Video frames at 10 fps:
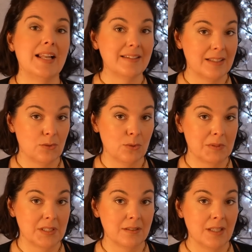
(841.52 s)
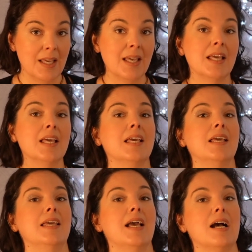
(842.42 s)
l'anatomie
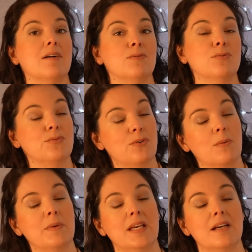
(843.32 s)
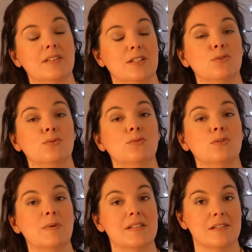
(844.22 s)
et à vous former avec nous
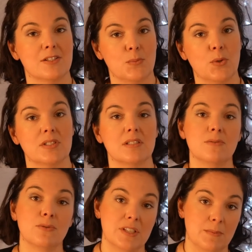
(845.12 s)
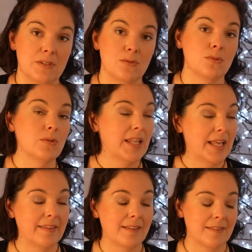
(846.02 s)
au massage sportif, au deep tissu et à
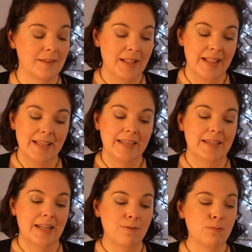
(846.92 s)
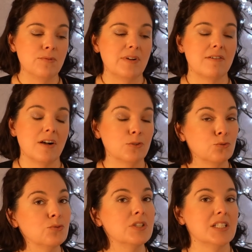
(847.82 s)
la natte. Et là, vous pouvez avoir un
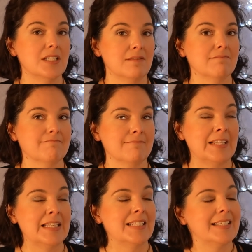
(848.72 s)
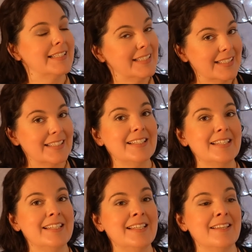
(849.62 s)
toucher
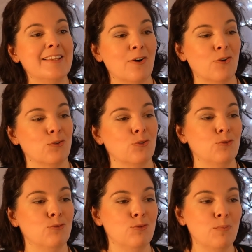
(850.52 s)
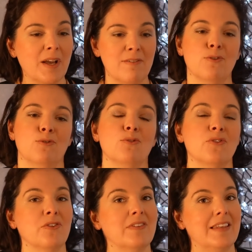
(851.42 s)
qui est dans du prévention
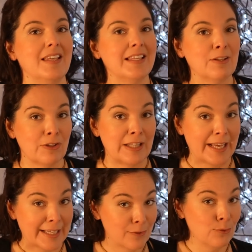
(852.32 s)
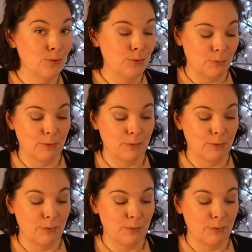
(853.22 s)
santé et dans de la résolution